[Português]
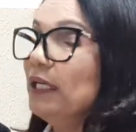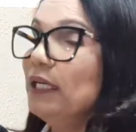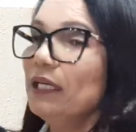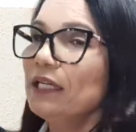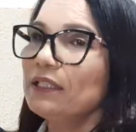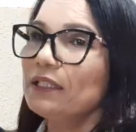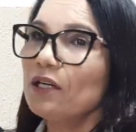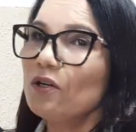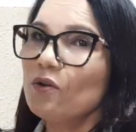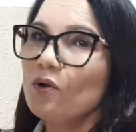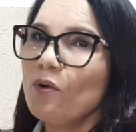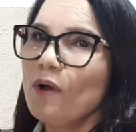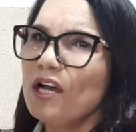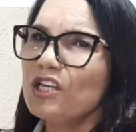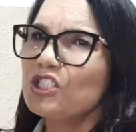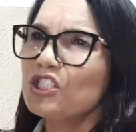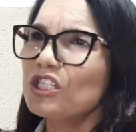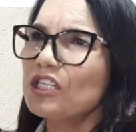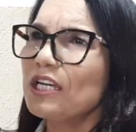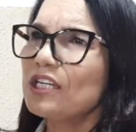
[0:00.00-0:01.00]
Então eu
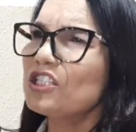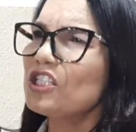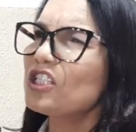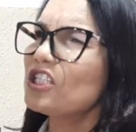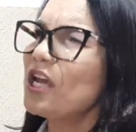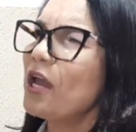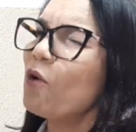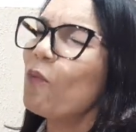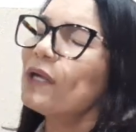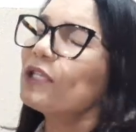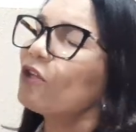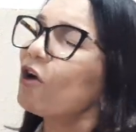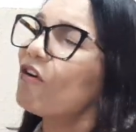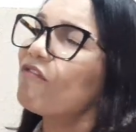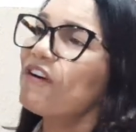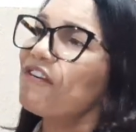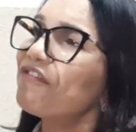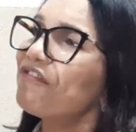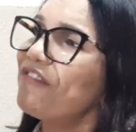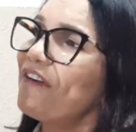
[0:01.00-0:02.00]
acho que a gente é uma
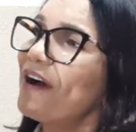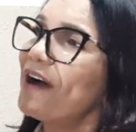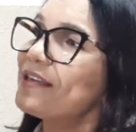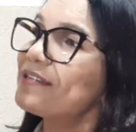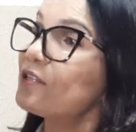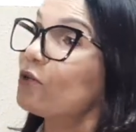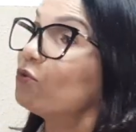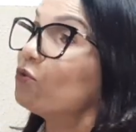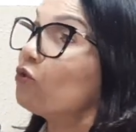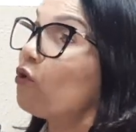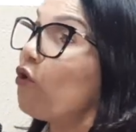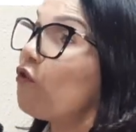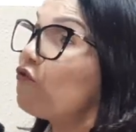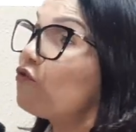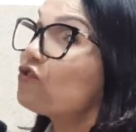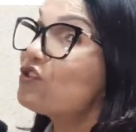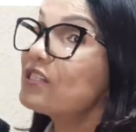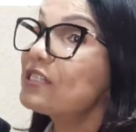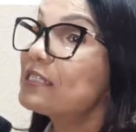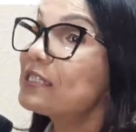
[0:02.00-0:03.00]
nova fase, é um
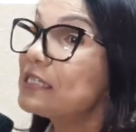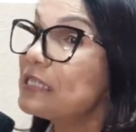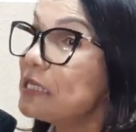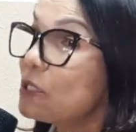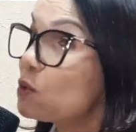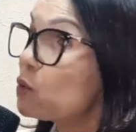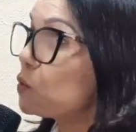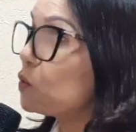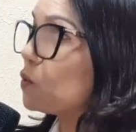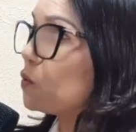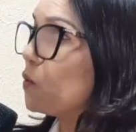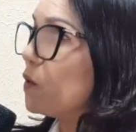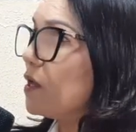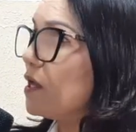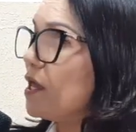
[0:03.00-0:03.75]
novo ciclo.